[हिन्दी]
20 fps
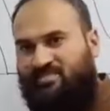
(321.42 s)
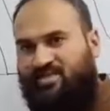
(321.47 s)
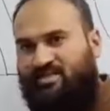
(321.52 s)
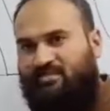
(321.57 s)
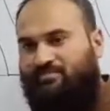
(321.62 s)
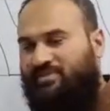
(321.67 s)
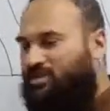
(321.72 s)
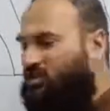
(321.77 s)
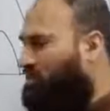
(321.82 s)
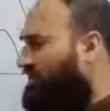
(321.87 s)

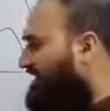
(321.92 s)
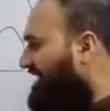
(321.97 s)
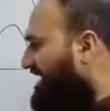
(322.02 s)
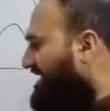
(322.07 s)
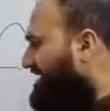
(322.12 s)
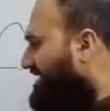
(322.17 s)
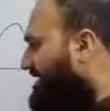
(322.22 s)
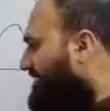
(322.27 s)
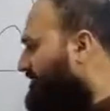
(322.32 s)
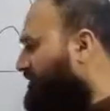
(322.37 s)
बच्चों
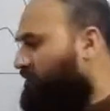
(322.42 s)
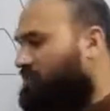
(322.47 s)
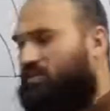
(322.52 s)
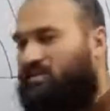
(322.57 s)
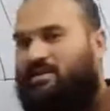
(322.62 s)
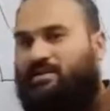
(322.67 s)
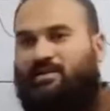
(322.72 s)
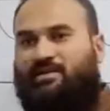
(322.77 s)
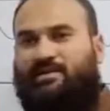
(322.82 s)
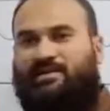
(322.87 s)
लेट
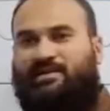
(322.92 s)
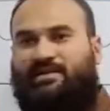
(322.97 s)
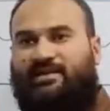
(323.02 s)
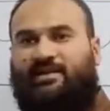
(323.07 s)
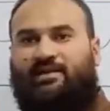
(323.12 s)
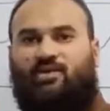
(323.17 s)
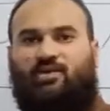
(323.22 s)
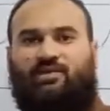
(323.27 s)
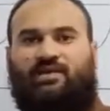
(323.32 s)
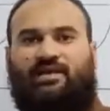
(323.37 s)
सपोज
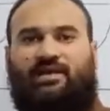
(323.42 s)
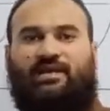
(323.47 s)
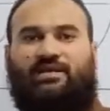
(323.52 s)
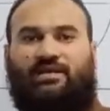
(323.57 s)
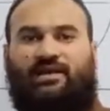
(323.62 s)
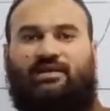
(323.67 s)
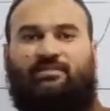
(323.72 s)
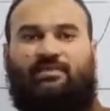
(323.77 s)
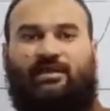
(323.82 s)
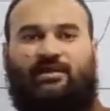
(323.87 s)
जीरो से
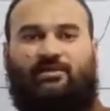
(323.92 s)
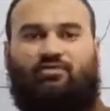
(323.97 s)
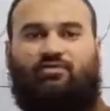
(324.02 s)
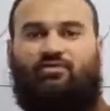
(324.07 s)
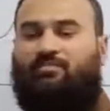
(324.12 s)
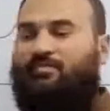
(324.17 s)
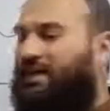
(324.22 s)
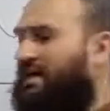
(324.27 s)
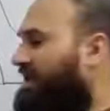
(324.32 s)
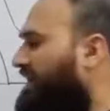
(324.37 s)
टी बाई टू
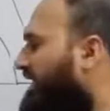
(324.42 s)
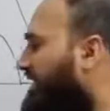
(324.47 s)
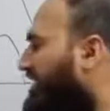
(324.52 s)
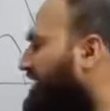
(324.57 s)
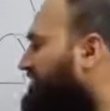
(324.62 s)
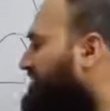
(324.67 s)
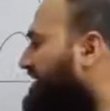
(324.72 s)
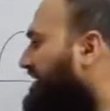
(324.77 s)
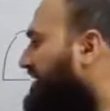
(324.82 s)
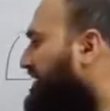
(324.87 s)
पहला
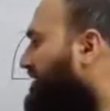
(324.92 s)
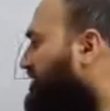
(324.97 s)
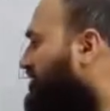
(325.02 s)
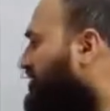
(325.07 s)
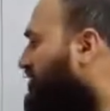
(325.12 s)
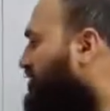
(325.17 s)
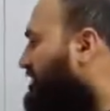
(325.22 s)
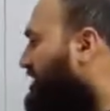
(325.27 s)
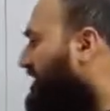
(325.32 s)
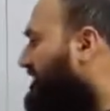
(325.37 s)
हाफ साइकिल
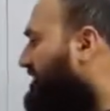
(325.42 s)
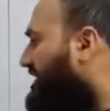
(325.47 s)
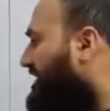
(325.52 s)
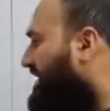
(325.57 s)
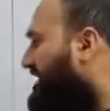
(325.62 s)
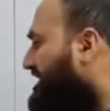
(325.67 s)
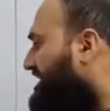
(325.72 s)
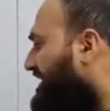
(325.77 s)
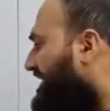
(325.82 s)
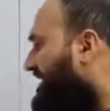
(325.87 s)
ऊपर
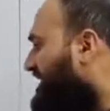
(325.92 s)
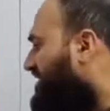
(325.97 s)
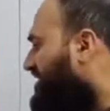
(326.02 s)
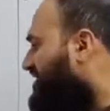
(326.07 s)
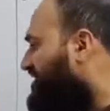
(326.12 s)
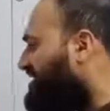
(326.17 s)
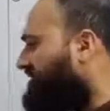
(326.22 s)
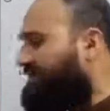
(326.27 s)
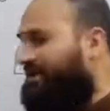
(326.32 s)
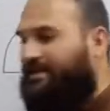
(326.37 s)
प्लस है
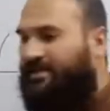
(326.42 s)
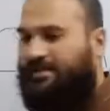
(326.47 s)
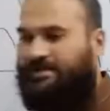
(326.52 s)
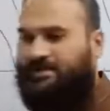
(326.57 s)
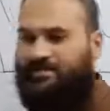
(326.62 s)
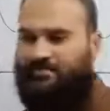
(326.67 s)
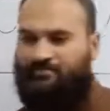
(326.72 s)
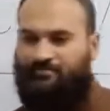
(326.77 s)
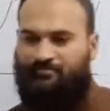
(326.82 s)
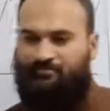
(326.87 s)
नीचे माइनस
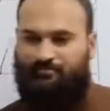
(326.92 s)
है